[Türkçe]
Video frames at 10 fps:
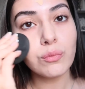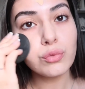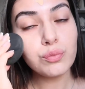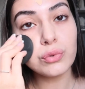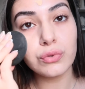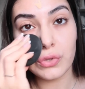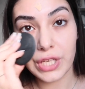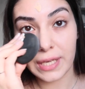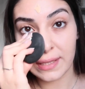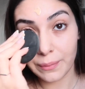Bu bugün
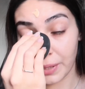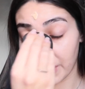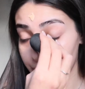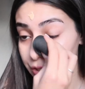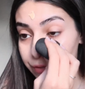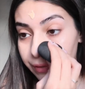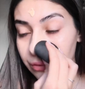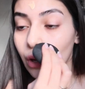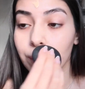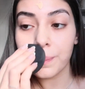çektiğim ikinci
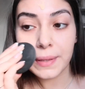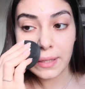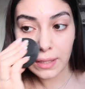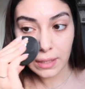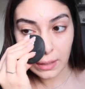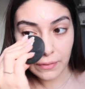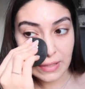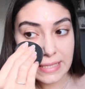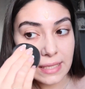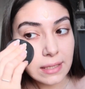videom. Bir
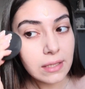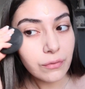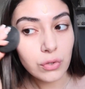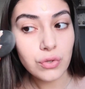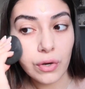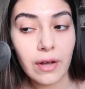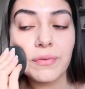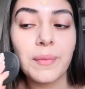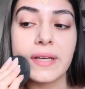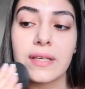vesikalık
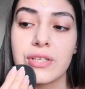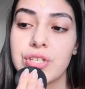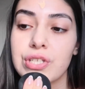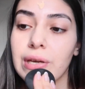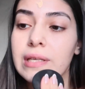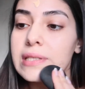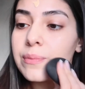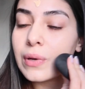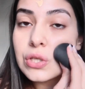fotoğraf makyajı çektim.